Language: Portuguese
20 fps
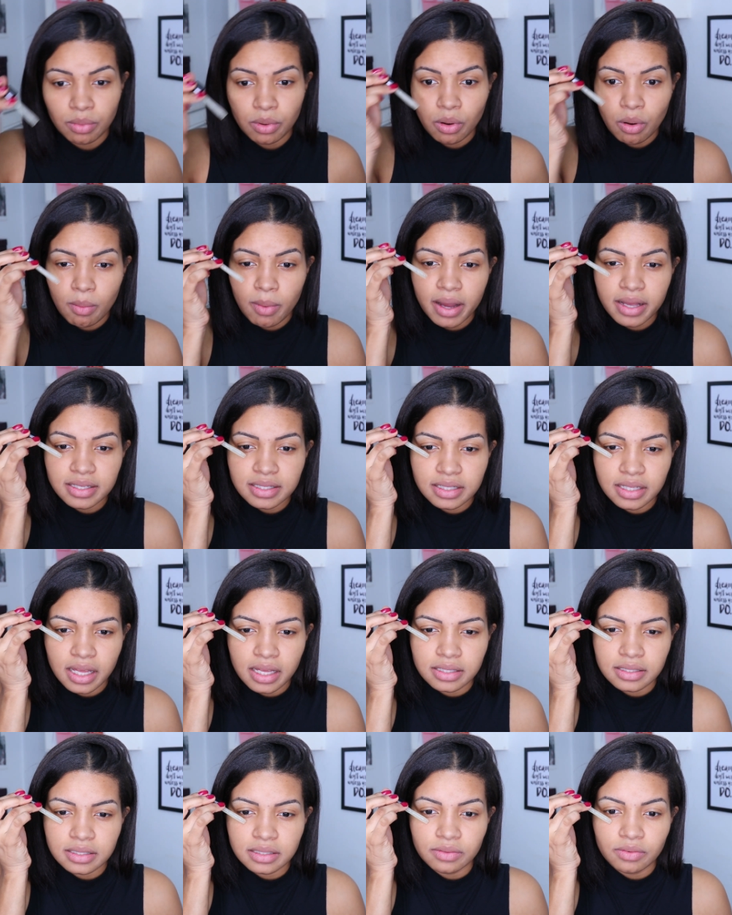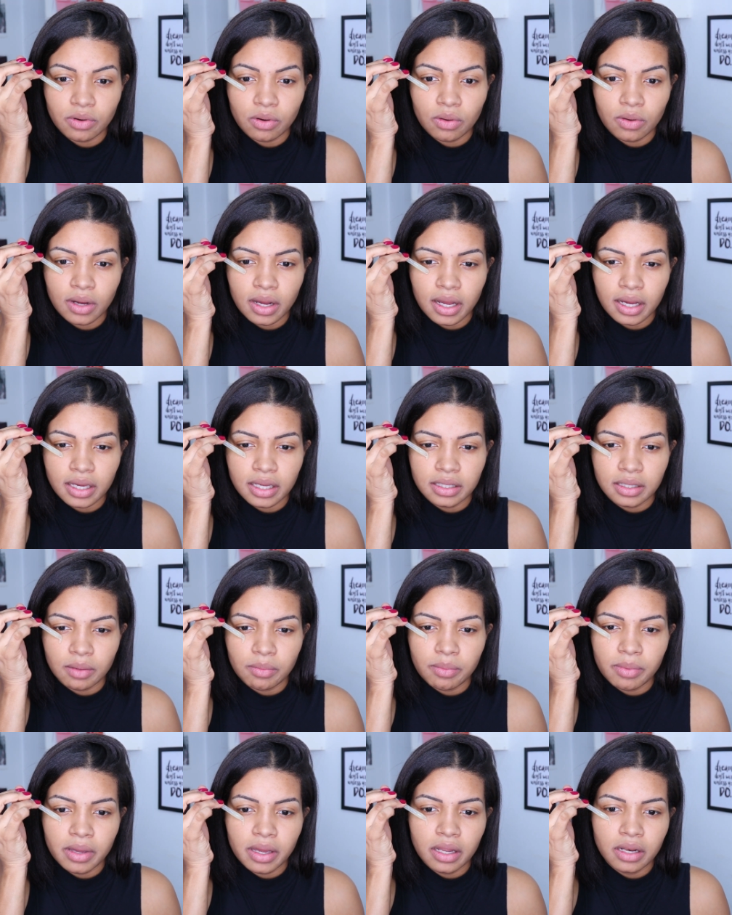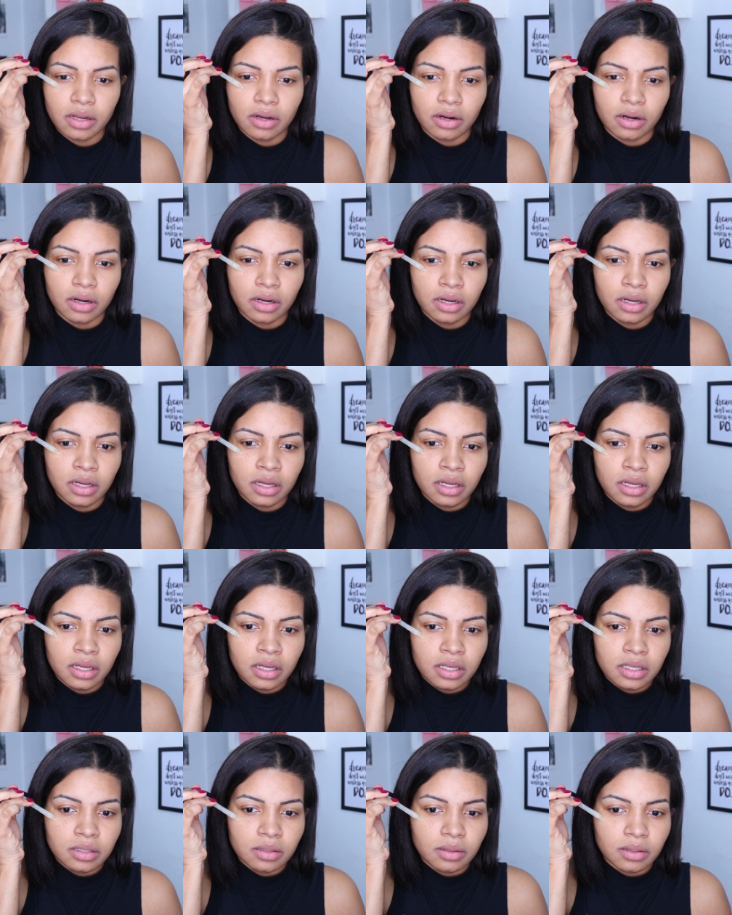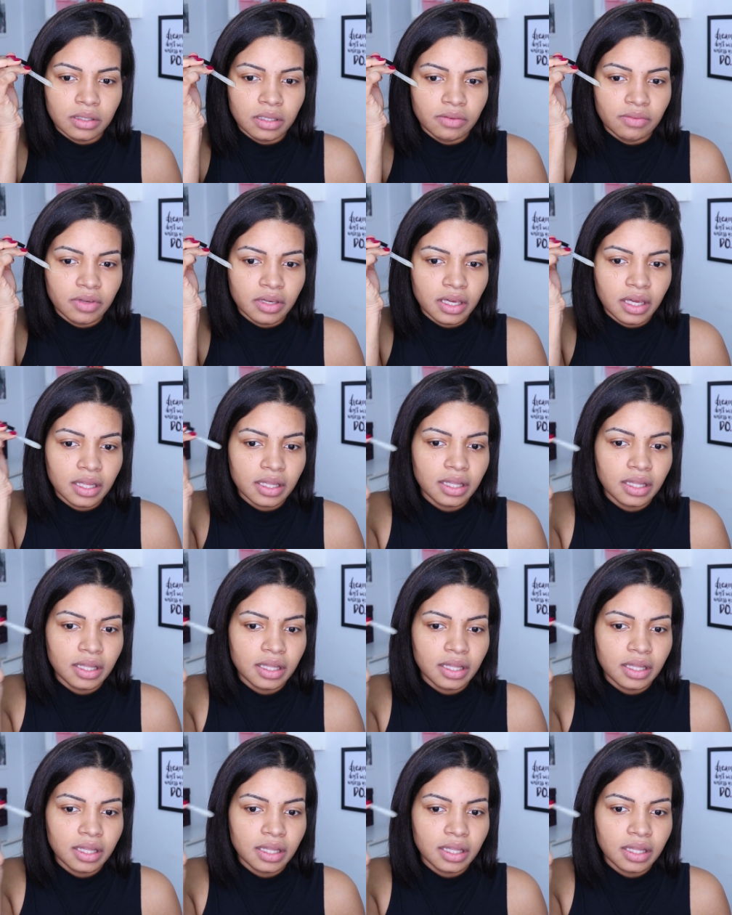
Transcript: um pouco mais densa. vou colocar aqui na pele, ó. Podem ver que